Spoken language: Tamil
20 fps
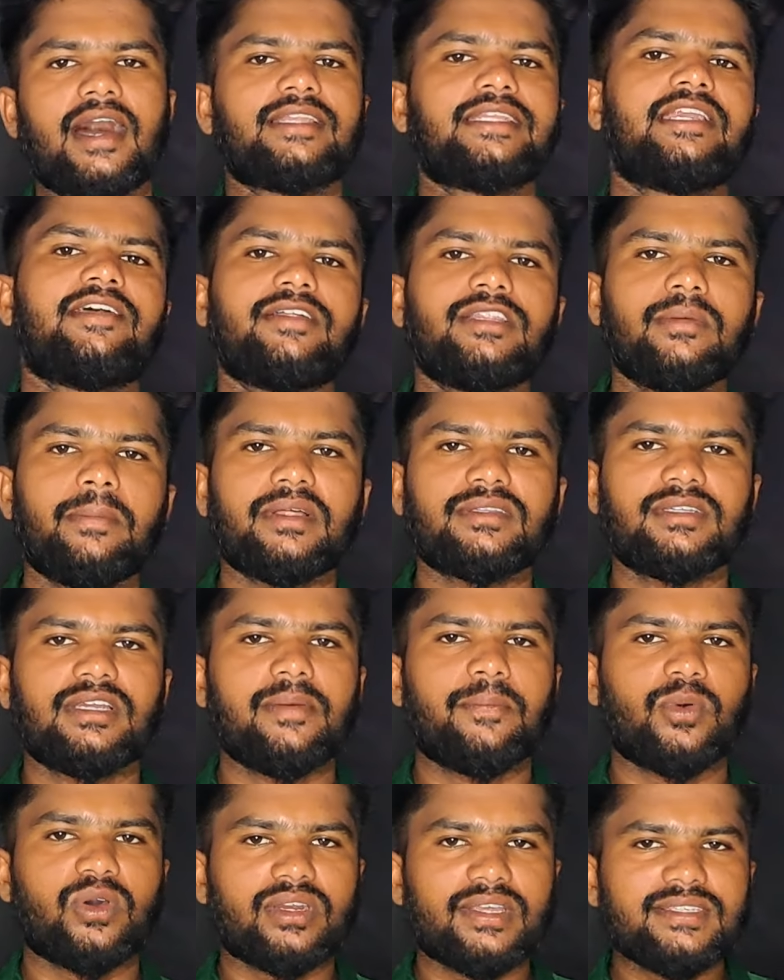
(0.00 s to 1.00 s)
அதில் வந்து பார்த்தீங்கன்னா
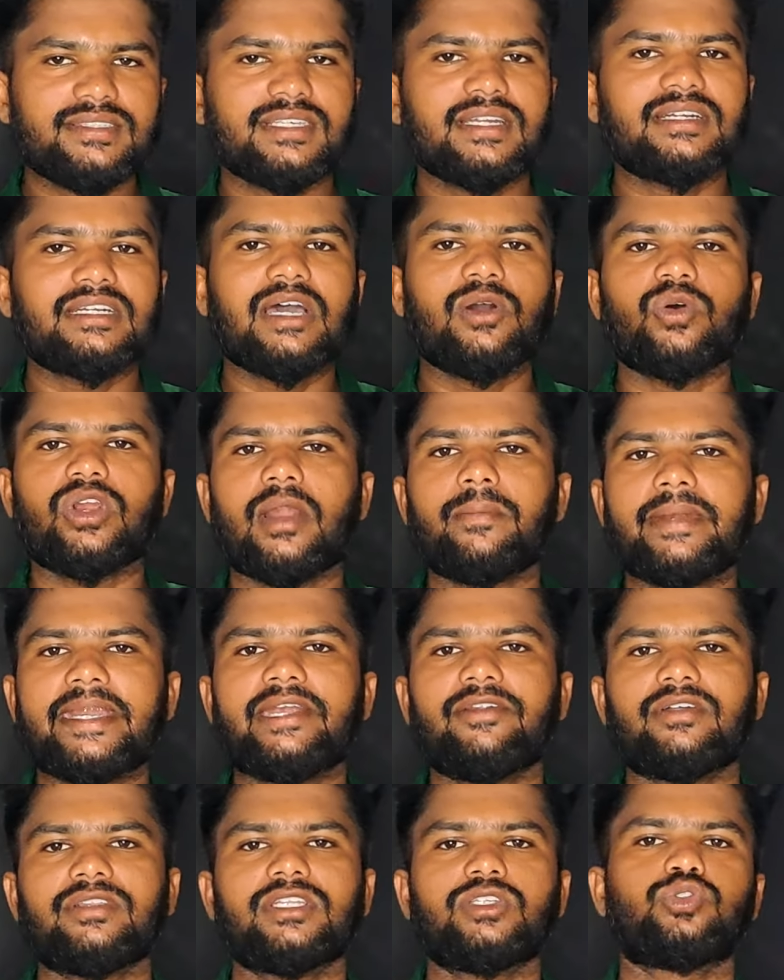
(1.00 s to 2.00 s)
இப்போ ரீசெண்டாக ஒரு
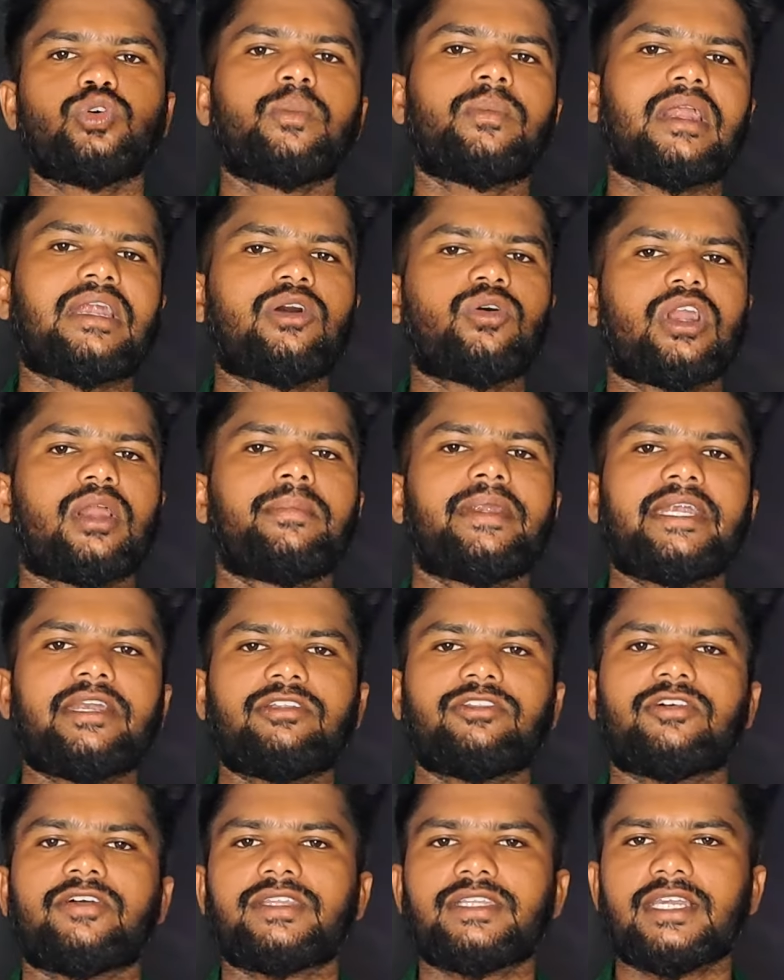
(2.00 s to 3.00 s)
அப்டேட் வந்து சூப்பரான ஒரு அப்டேட்
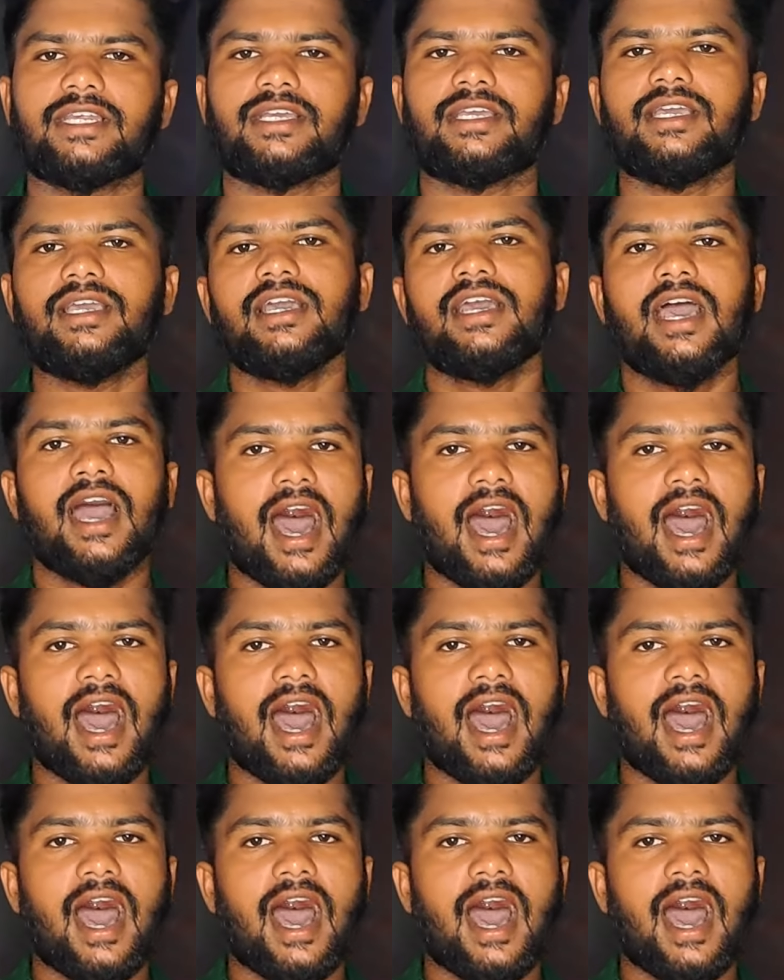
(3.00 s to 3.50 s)
வந்து வந்திருக்கு